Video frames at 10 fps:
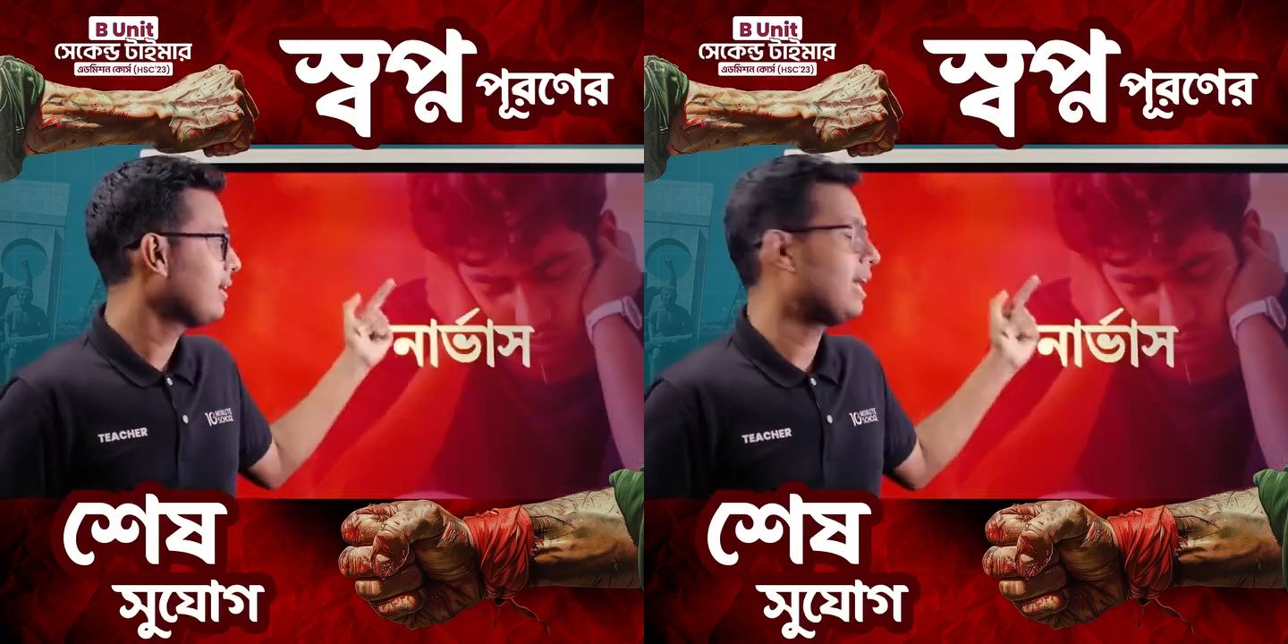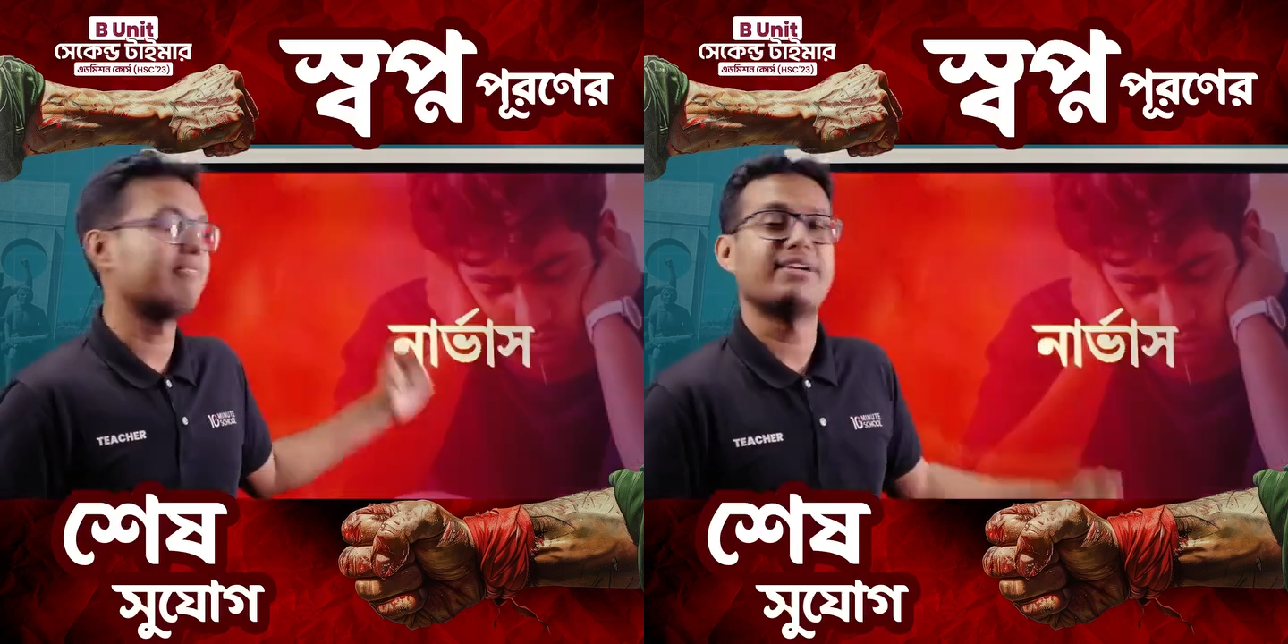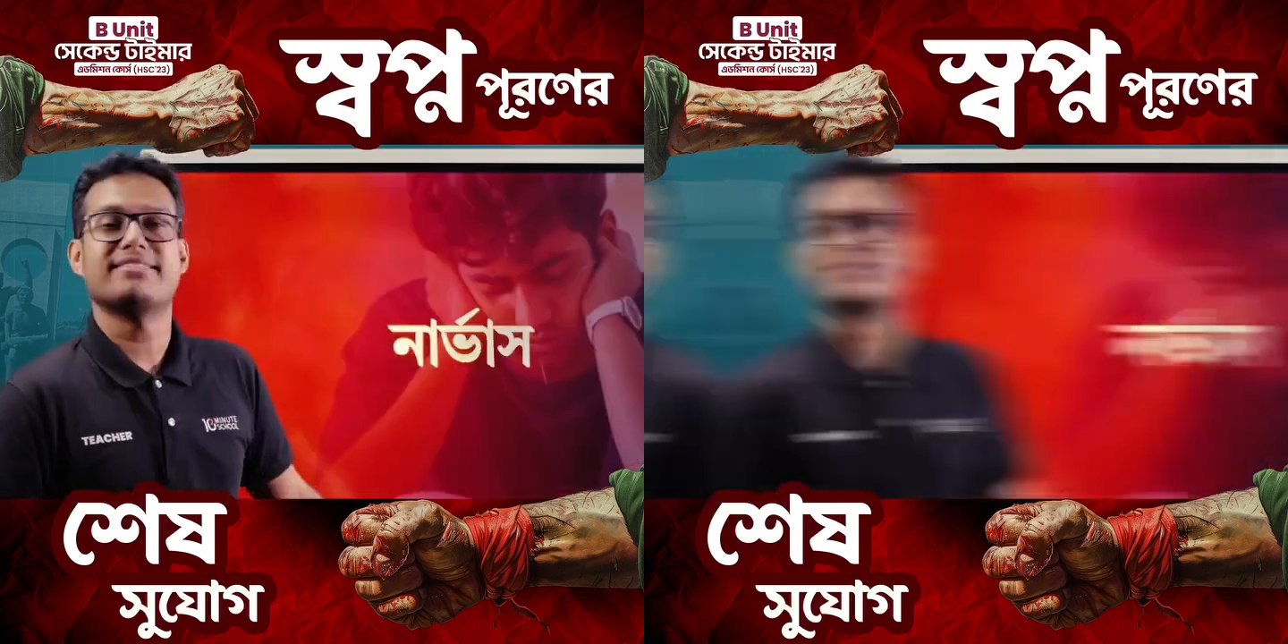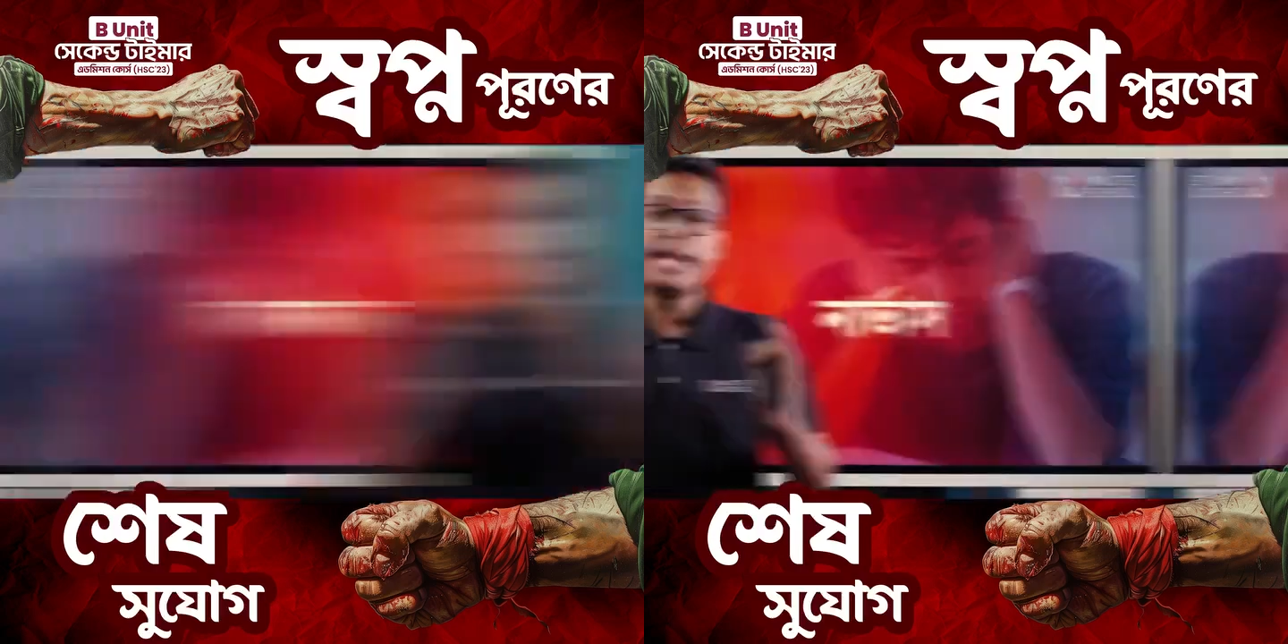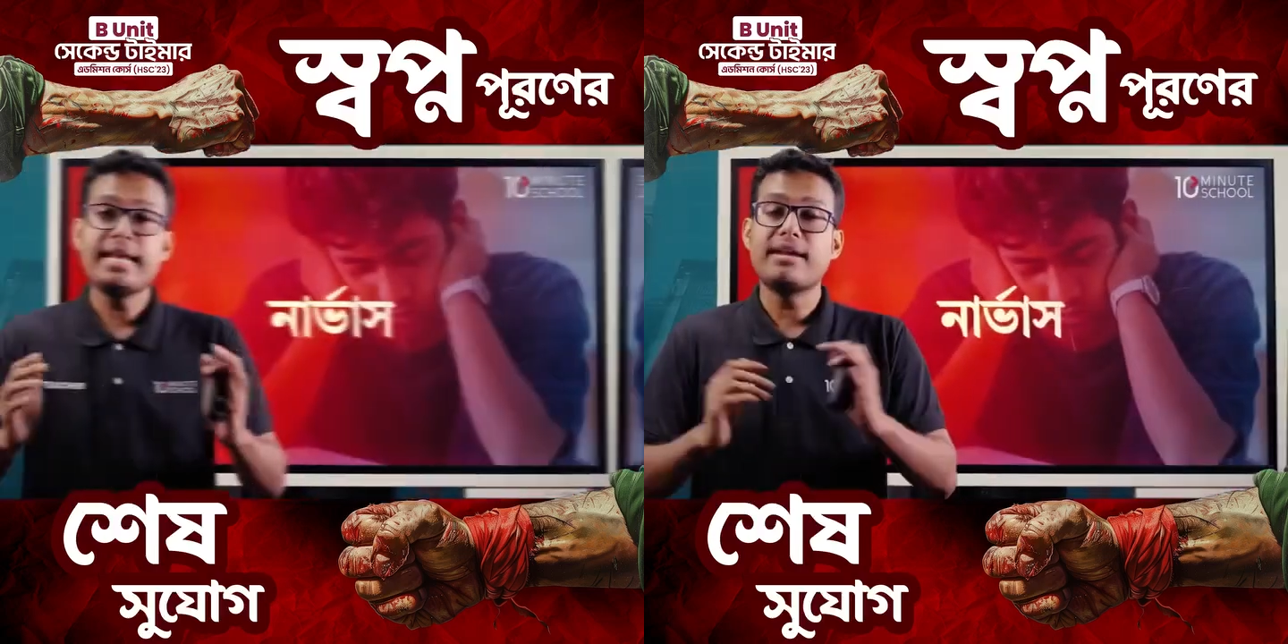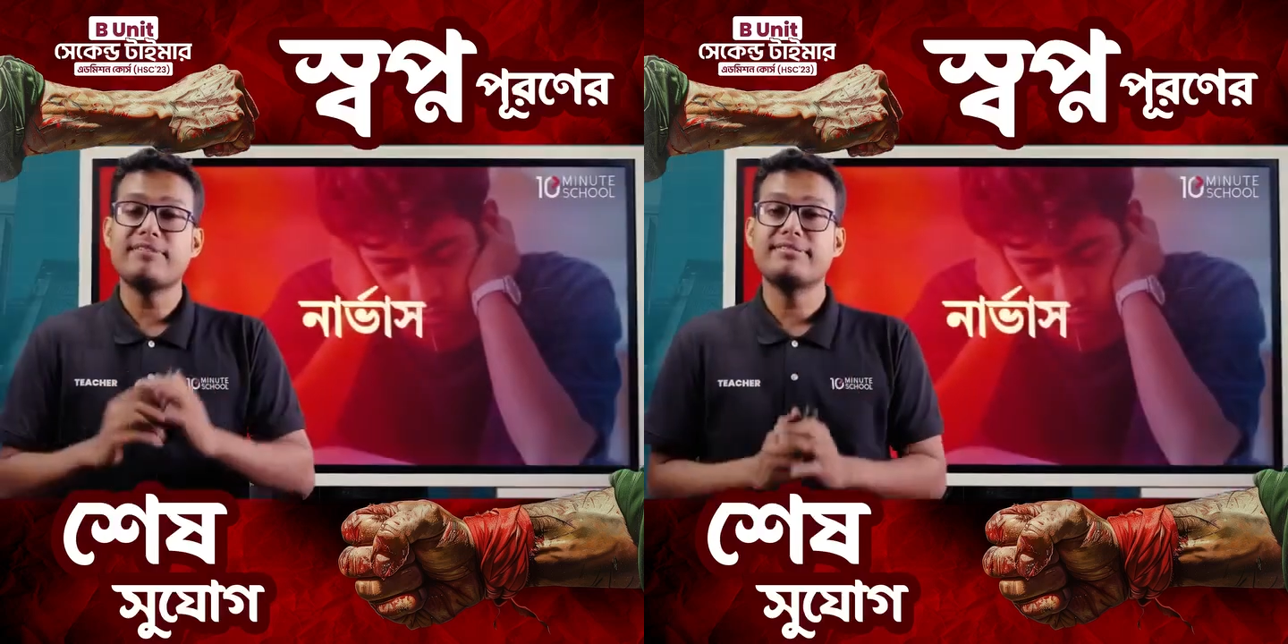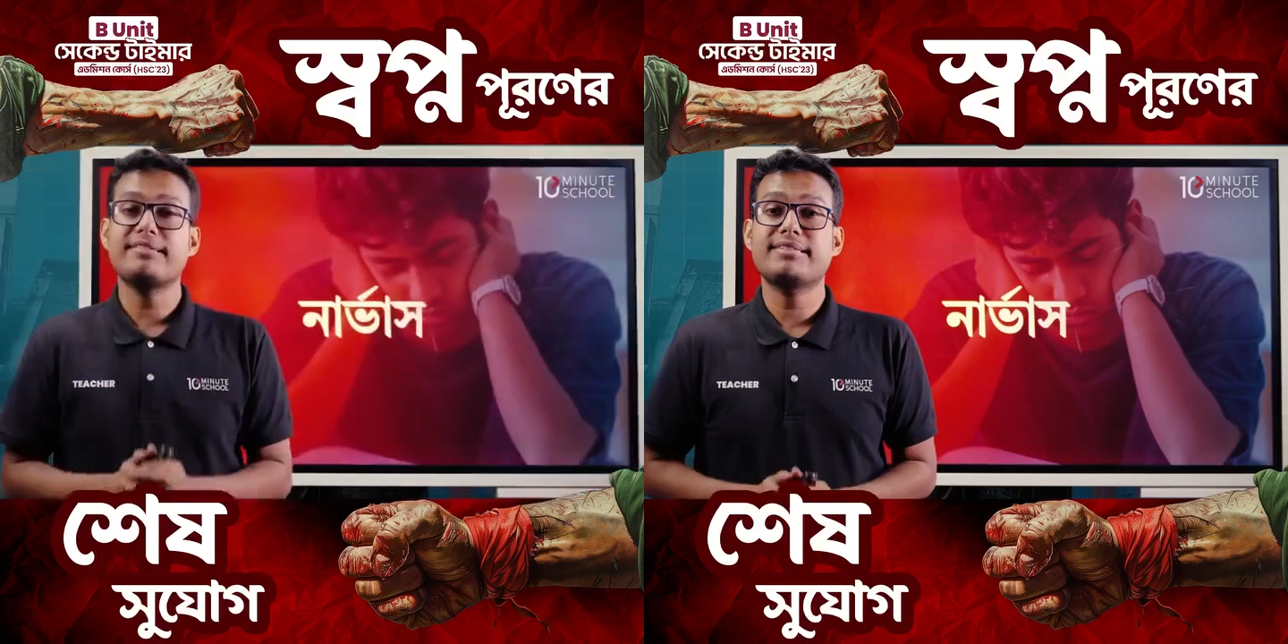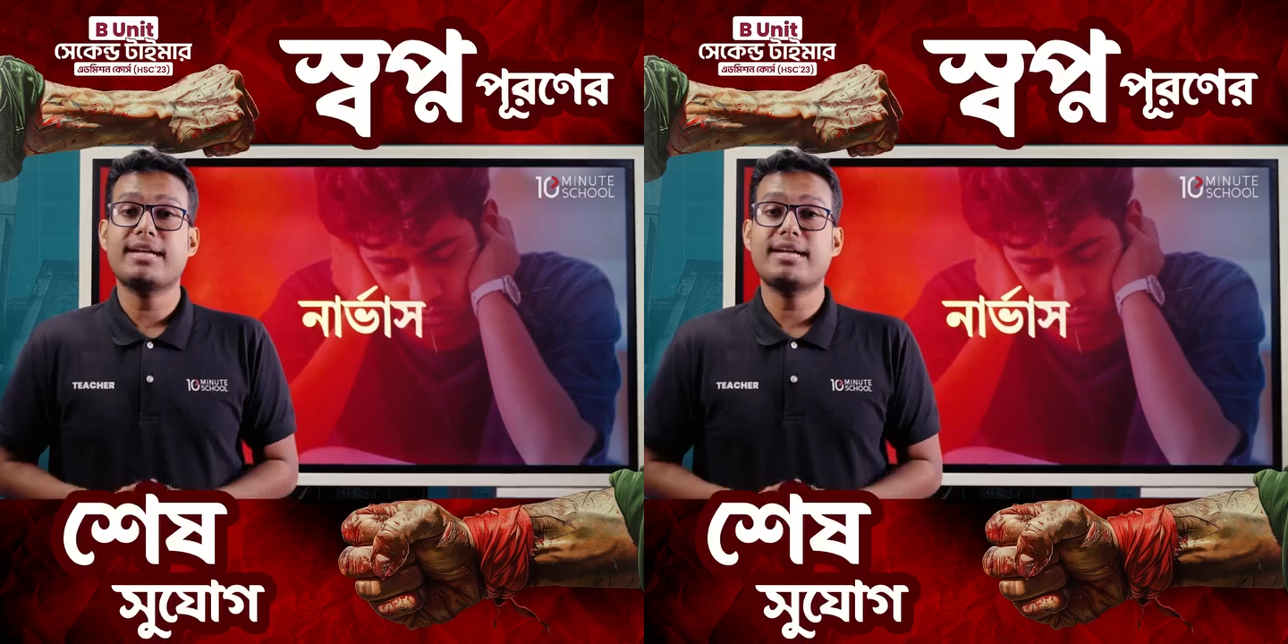নার্ভাস এই নার্ভাসনেস